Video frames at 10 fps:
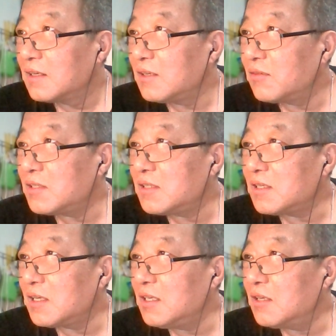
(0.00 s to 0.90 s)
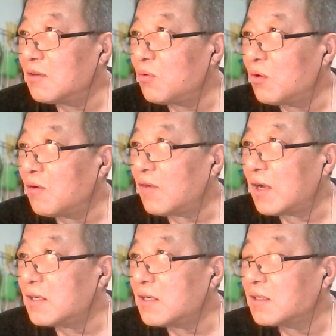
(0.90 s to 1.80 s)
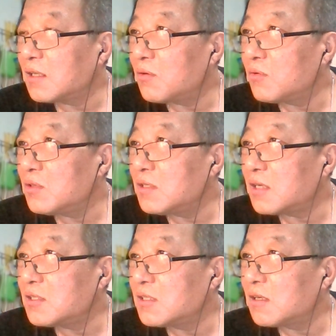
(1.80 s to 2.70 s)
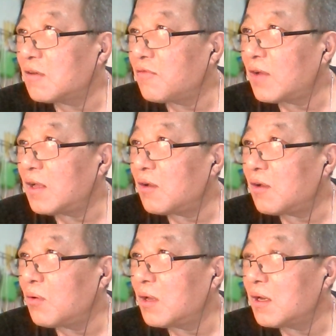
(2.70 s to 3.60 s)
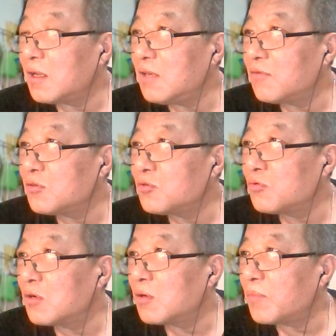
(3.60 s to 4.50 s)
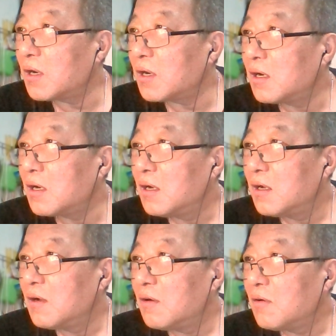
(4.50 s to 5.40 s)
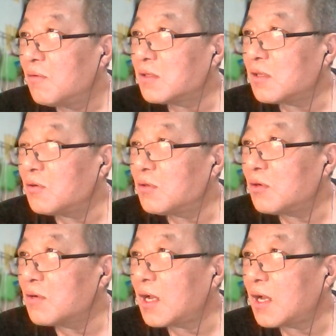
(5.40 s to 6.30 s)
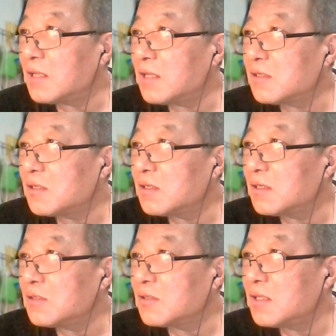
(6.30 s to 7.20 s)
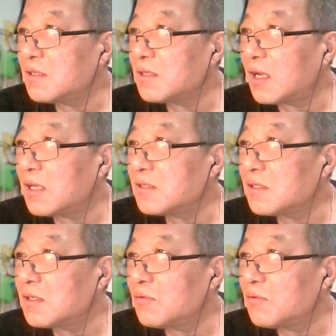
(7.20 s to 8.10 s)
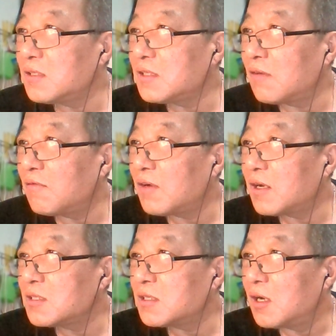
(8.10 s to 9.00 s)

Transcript: 因为心里疑惑，晚上他回家吃了饭，换了衣服就出了门我偷偷开着车就跟着他的车，我的想法是。